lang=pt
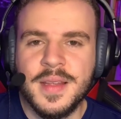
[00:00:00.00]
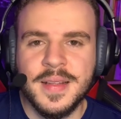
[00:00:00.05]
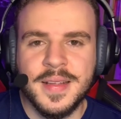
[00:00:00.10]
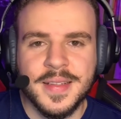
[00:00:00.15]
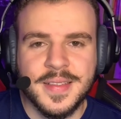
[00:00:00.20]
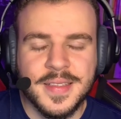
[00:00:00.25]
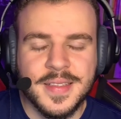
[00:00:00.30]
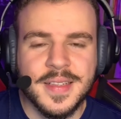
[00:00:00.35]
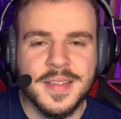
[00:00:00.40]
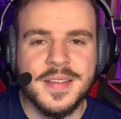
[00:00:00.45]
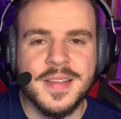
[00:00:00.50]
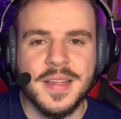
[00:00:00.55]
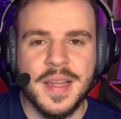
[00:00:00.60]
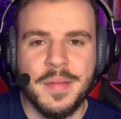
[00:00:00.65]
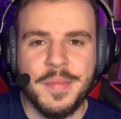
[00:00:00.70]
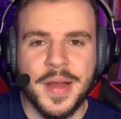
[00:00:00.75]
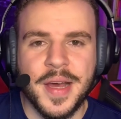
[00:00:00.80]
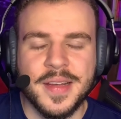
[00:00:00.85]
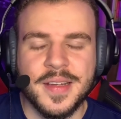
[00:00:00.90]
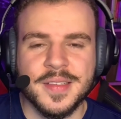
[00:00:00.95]
Tá tentando se
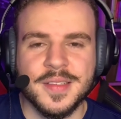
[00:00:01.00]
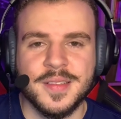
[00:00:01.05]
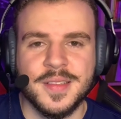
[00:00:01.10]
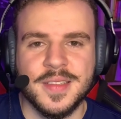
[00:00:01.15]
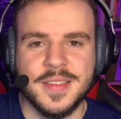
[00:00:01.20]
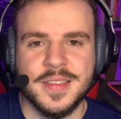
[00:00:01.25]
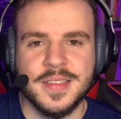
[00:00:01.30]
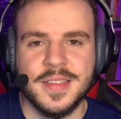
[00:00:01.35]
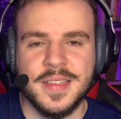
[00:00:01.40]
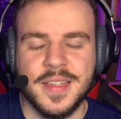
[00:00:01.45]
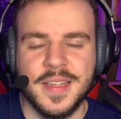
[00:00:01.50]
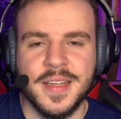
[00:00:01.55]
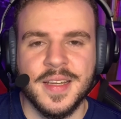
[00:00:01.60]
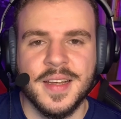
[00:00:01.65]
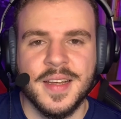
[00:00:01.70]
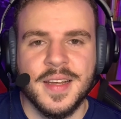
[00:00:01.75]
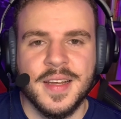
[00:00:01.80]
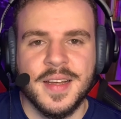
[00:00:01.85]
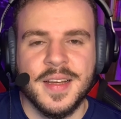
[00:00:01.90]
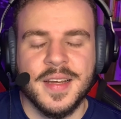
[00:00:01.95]
lembrar das coisas ali.
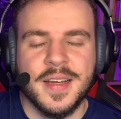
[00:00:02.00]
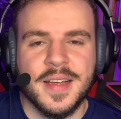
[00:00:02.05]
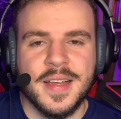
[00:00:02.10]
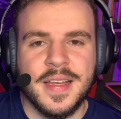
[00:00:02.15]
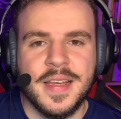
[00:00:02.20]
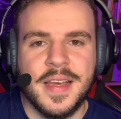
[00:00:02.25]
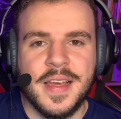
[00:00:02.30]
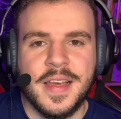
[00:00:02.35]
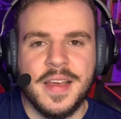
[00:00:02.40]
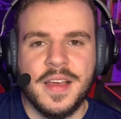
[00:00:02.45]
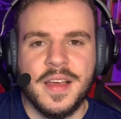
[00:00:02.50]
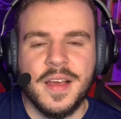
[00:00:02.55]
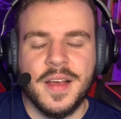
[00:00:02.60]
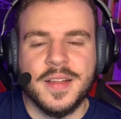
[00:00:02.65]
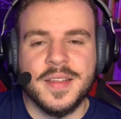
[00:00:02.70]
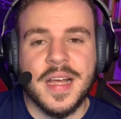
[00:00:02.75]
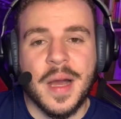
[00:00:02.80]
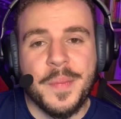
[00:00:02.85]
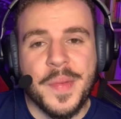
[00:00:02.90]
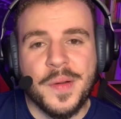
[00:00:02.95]
E
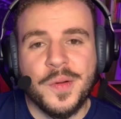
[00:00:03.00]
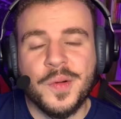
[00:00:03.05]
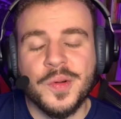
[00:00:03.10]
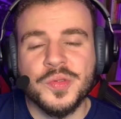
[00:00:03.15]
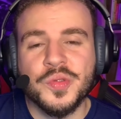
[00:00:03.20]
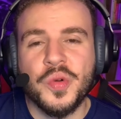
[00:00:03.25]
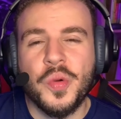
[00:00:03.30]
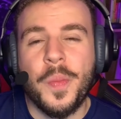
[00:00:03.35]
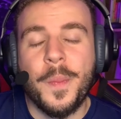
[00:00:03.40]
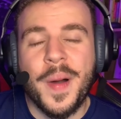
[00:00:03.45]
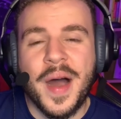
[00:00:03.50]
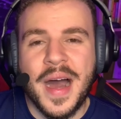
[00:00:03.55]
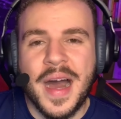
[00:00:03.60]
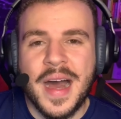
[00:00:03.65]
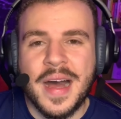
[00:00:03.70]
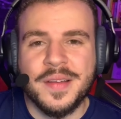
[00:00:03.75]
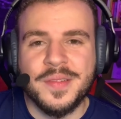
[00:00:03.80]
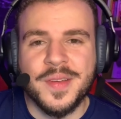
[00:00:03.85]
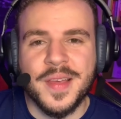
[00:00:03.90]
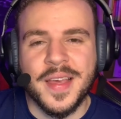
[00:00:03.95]
que tá meio
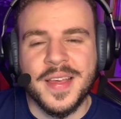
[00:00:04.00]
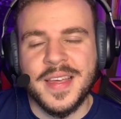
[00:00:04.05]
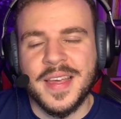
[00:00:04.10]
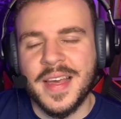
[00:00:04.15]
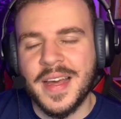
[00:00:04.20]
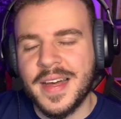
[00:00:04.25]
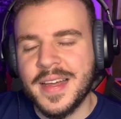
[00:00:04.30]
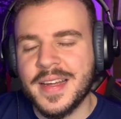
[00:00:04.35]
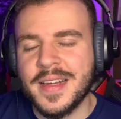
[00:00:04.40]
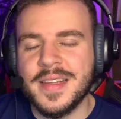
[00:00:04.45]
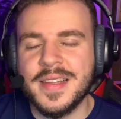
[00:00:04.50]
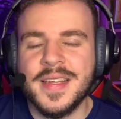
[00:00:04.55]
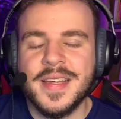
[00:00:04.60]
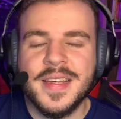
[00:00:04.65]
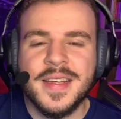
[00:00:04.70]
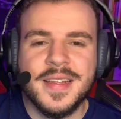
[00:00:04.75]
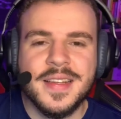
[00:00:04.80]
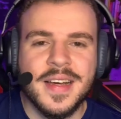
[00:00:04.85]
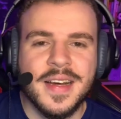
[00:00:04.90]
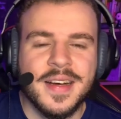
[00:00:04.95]
conturbado o que que era
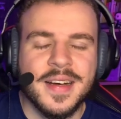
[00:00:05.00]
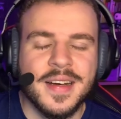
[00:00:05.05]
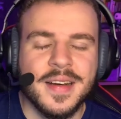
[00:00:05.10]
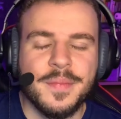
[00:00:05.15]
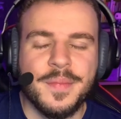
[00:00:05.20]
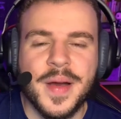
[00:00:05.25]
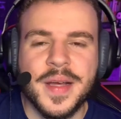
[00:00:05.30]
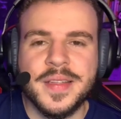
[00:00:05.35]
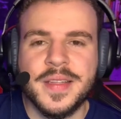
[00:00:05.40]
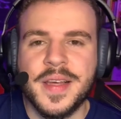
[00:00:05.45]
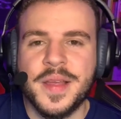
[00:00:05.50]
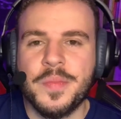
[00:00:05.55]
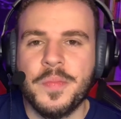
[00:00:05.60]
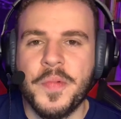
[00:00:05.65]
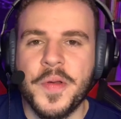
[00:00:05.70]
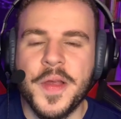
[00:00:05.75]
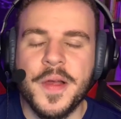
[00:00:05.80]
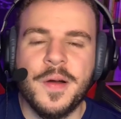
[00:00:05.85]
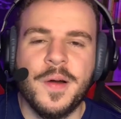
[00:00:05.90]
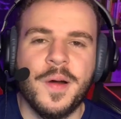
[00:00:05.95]
ali da Madeleine
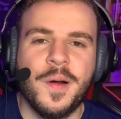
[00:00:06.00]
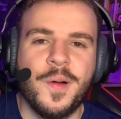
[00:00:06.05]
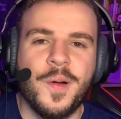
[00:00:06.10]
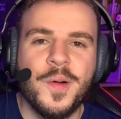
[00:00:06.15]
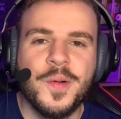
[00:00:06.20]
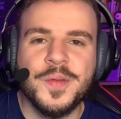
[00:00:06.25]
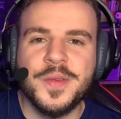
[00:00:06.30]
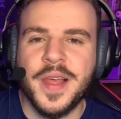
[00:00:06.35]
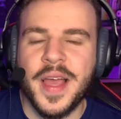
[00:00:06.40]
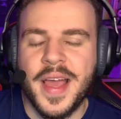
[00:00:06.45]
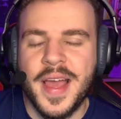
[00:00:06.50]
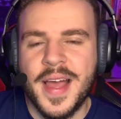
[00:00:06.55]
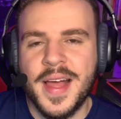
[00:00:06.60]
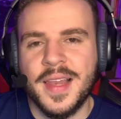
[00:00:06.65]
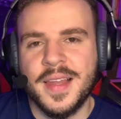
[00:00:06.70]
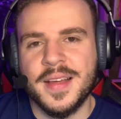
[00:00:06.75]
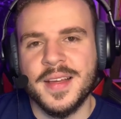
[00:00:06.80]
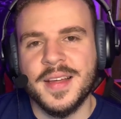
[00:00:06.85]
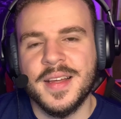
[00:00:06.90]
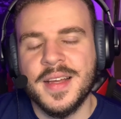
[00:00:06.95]
Prior ou
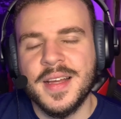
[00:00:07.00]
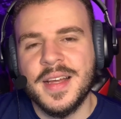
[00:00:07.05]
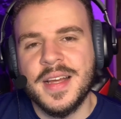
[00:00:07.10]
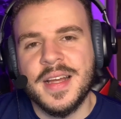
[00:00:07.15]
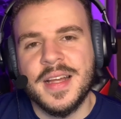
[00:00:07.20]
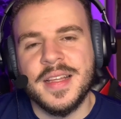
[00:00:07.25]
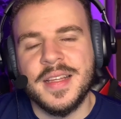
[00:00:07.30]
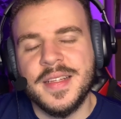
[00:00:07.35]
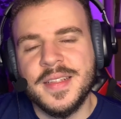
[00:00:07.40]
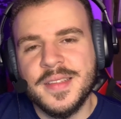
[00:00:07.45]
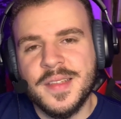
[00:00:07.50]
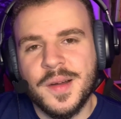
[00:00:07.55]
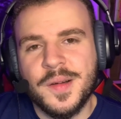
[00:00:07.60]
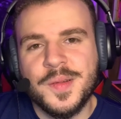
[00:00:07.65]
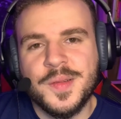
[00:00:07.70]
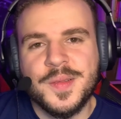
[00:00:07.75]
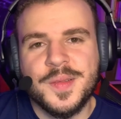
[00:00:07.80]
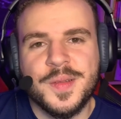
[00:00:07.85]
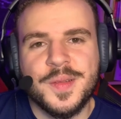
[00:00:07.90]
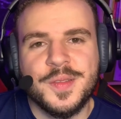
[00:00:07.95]
dela. Então
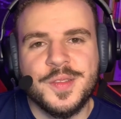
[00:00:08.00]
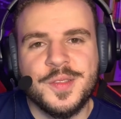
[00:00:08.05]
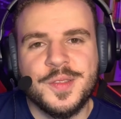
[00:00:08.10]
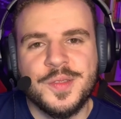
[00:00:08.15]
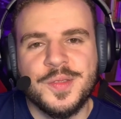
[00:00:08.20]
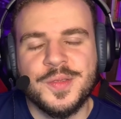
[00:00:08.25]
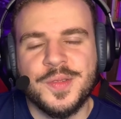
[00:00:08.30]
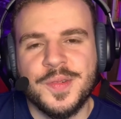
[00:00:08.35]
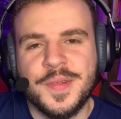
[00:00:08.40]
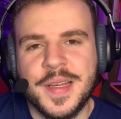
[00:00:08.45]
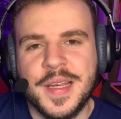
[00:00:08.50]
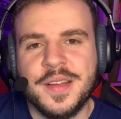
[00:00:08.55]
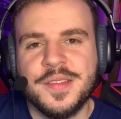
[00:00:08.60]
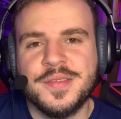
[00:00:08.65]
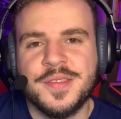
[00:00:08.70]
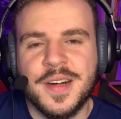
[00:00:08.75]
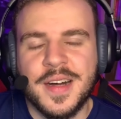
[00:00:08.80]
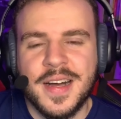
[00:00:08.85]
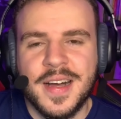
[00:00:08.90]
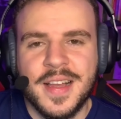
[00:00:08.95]
o Wolverine
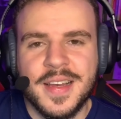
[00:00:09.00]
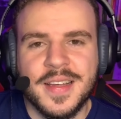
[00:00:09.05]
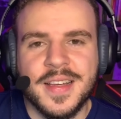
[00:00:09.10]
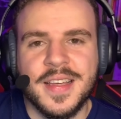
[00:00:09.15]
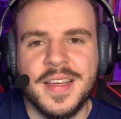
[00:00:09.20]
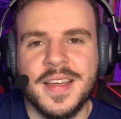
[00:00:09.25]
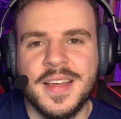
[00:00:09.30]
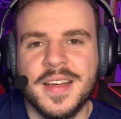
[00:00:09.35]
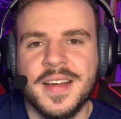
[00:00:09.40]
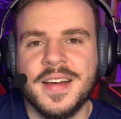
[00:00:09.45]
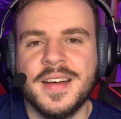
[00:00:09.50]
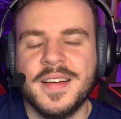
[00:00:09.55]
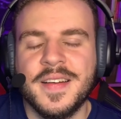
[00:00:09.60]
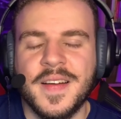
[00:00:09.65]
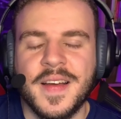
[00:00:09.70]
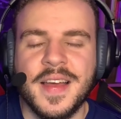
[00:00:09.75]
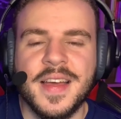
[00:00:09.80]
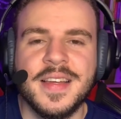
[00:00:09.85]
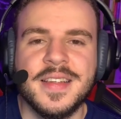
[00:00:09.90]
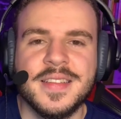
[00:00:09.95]
fala que
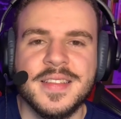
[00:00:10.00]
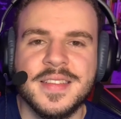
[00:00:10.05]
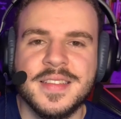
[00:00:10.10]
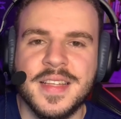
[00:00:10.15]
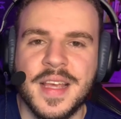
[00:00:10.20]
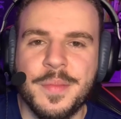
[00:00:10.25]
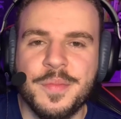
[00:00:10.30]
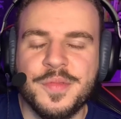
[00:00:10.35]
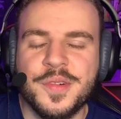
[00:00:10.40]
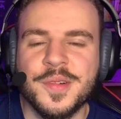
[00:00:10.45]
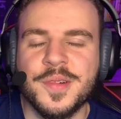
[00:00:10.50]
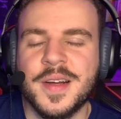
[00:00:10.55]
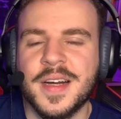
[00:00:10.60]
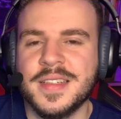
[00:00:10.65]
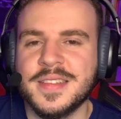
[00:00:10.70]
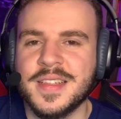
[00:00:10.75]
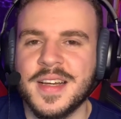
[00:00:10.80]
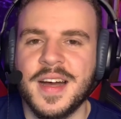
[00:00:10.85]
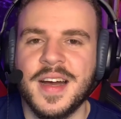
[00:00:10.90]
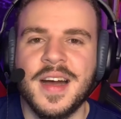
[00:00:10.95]
eles sempre foram um
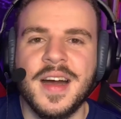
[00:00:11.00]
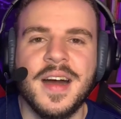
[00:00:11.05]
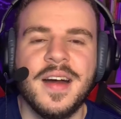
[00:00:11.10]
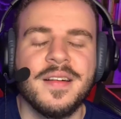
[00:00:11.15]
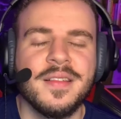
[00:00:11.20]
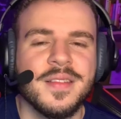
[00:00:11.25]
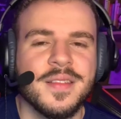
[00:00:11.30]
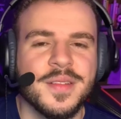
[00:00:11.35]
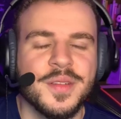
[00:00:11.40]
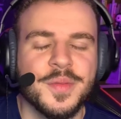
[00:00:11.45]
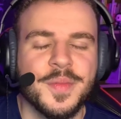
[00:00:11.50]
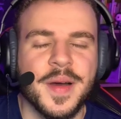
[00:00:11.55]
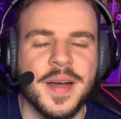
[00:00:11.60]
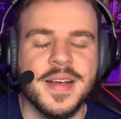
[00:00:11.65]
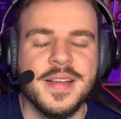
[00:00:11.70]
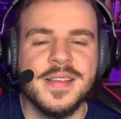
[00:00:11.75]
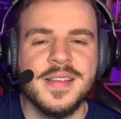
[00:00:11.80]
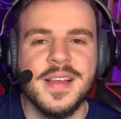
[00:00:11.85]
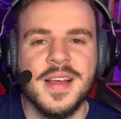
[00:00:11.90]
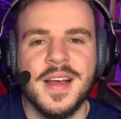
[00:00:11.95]
casal e tudo
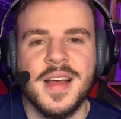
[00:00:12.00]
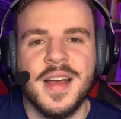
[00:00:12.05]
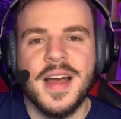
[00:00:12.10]
mais.